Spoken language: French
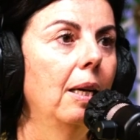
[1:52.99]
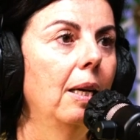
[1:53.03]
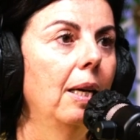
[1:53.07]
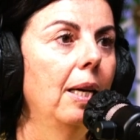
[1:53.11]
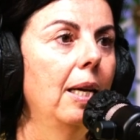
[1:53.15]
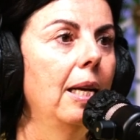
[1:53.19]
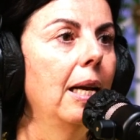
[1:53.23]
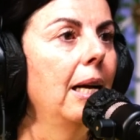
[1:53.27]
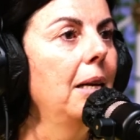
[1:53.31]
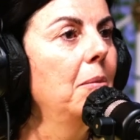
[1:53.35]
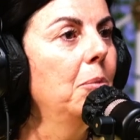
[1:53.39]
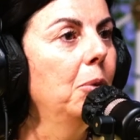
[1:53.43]

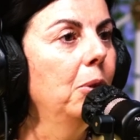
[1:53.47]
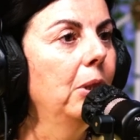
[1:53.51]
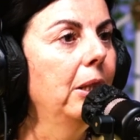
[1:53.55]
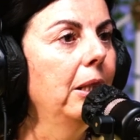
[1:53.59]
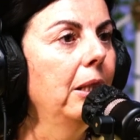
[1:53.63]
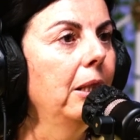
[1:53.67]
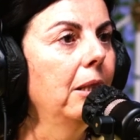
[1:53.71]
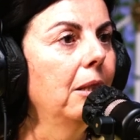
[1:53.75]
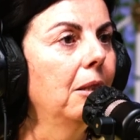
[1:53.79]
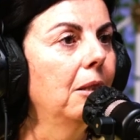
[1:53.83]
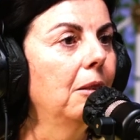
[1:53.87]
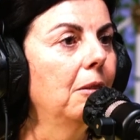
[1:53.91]
Et là elle me
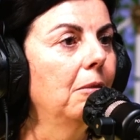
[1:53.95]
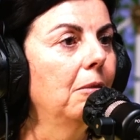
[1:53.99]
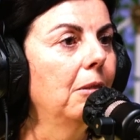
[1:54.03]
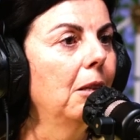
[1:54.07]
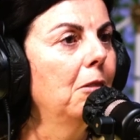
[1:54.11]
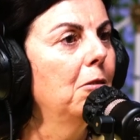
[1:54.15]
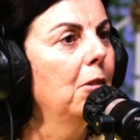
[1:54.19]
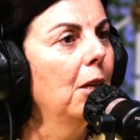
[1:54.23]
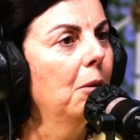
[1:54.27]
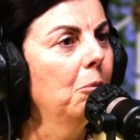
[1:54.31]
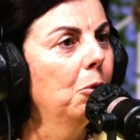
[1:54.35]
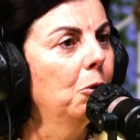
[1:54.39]
dit euh, va
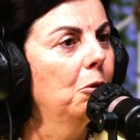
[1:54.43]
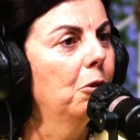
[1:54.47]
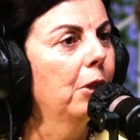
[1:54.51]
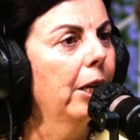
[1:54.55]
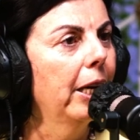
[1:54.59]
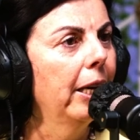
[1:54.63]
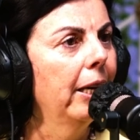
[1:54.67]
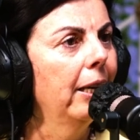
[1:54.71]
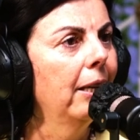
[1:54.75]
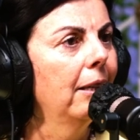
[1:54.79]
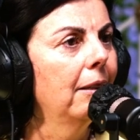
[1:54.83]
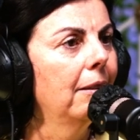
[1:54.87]
voir mon
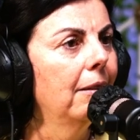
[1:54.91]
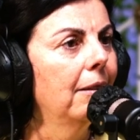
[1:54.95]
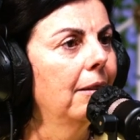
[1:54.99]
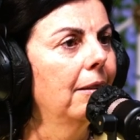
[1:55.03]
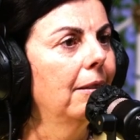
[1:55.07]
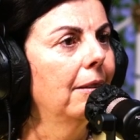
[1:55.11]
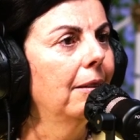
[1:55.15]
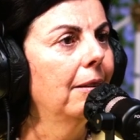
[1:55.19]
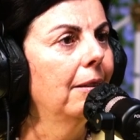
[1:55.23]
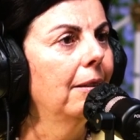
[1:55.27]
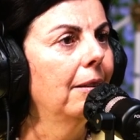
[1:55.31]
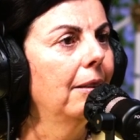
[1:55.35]

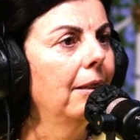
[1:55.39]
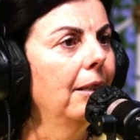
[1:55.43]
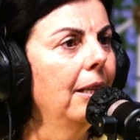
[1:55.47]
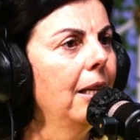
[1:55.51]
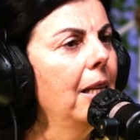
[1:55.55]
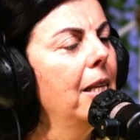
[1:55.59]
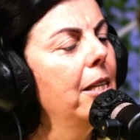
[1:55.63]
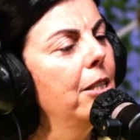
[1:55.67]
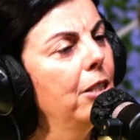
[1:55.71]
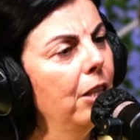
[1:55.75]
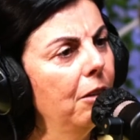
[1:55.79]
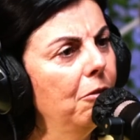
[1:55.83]
frère,
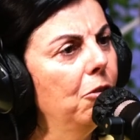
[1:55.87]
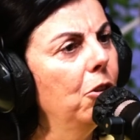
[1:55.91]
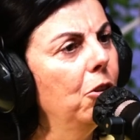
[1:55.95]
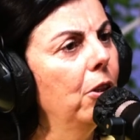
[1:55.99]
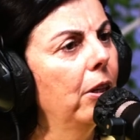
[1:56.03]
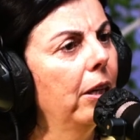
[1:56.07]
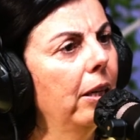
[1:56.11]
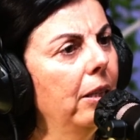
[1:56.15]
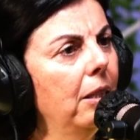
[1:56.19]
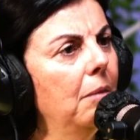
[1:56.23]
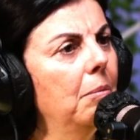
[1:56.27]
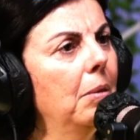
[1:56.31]
il est chef de
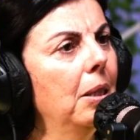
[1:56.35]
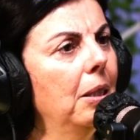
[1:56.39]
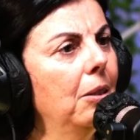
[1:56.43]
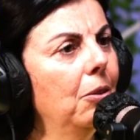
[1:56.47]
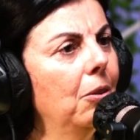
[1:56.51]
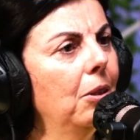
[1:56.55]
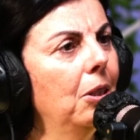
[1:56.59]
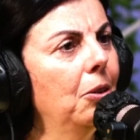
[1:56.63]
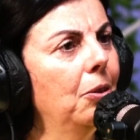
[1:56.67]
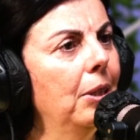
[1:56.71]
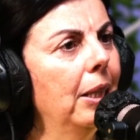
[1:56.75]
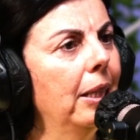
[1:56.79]

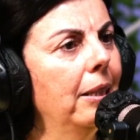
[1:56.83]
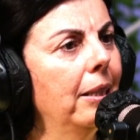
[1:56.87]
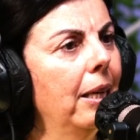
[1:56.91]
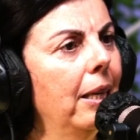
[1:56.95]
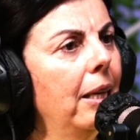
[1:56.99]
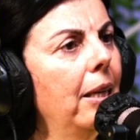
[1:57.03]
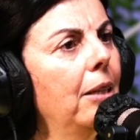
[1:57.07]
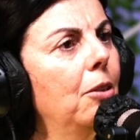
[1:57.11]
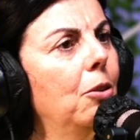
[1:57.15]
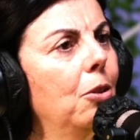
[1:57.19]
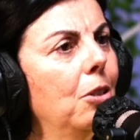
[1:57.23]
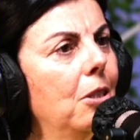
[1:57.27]
réanimation
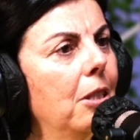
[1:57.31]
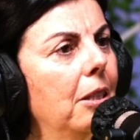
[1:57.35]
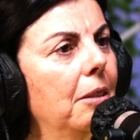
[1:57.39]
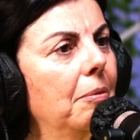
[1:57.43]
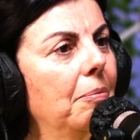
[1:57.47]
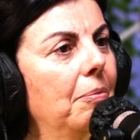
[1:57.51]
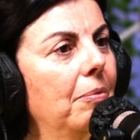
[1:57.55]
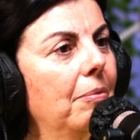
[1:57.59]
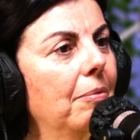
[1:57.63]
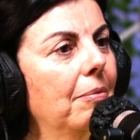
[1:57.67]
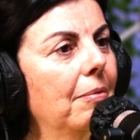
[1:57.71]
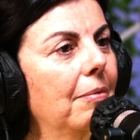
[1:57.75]
néonatale à Cochin.
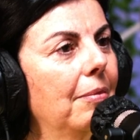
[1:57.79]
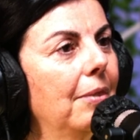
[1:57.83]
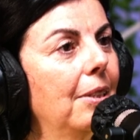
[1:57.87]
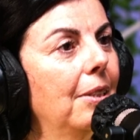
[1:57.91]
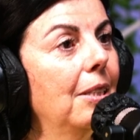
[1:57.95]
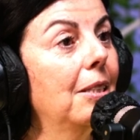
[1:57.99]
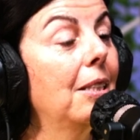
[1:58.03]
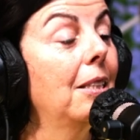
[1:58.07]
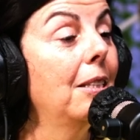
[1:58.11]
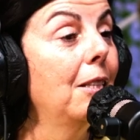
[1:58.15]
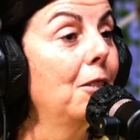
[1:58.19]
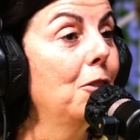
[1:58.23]

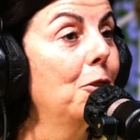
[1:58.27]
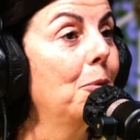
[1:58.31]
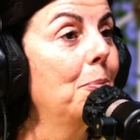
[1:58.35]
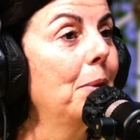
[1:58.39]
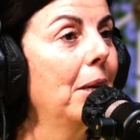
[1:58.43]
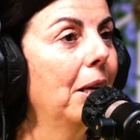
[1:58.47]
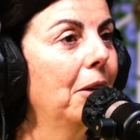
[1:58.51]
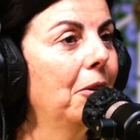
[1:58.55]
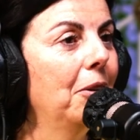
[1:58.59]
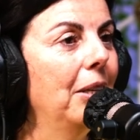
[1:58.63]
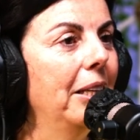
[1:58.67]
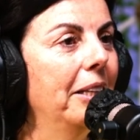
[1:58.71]
C'était
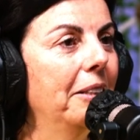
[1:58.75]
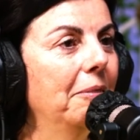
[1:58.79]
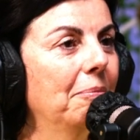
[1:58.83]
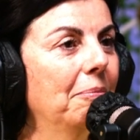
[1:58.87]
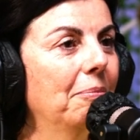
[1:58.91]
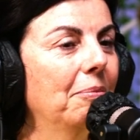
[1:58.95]
Jean-Pierre Relier,